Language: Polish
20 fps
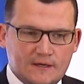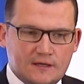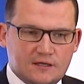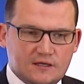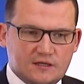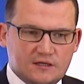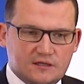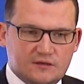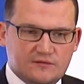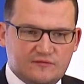
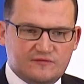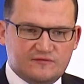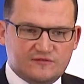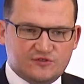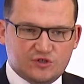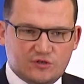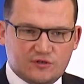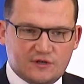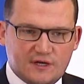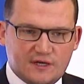E,
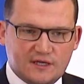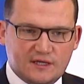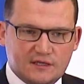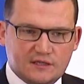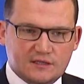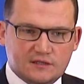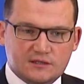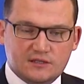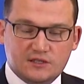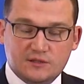wczoraj
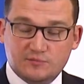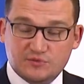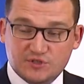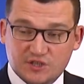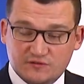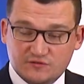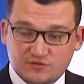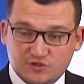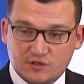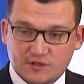i
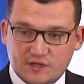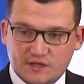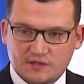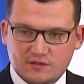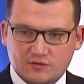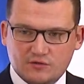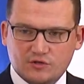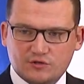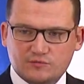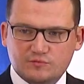przedwczoraj
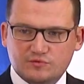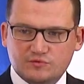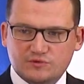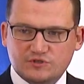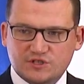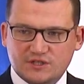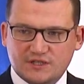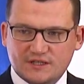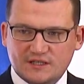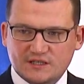odbyły
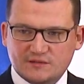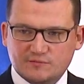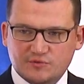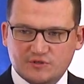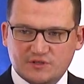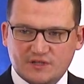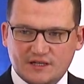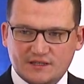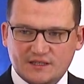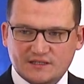się takie
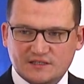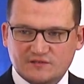spotkania